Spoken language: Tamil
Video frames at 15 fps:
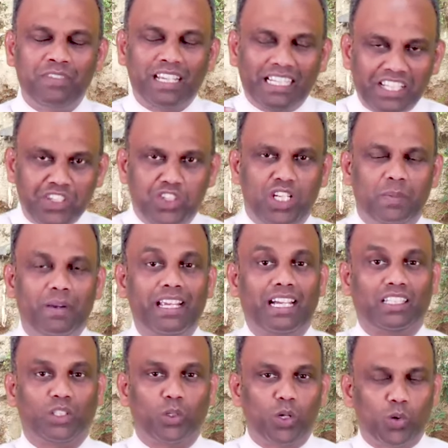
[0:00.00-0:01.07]
நிச்சயமாய்
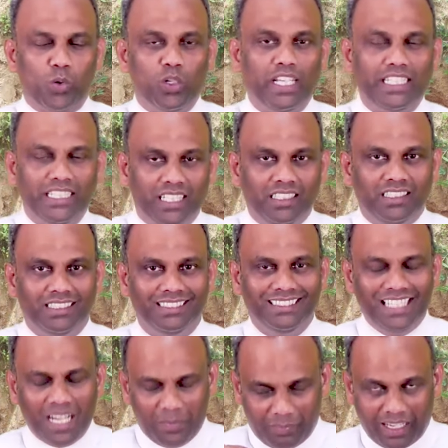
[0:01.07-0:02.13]
கத்திரவங்க கூட இருந்து
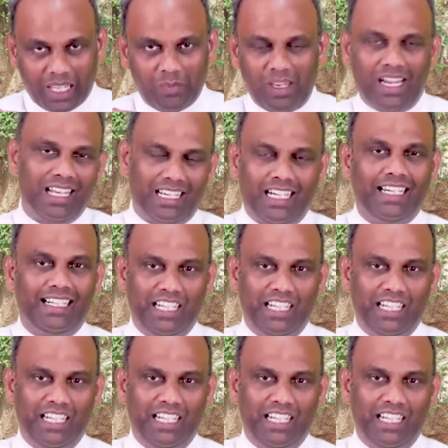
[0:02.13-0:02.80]
மகிமையான காரியங்களை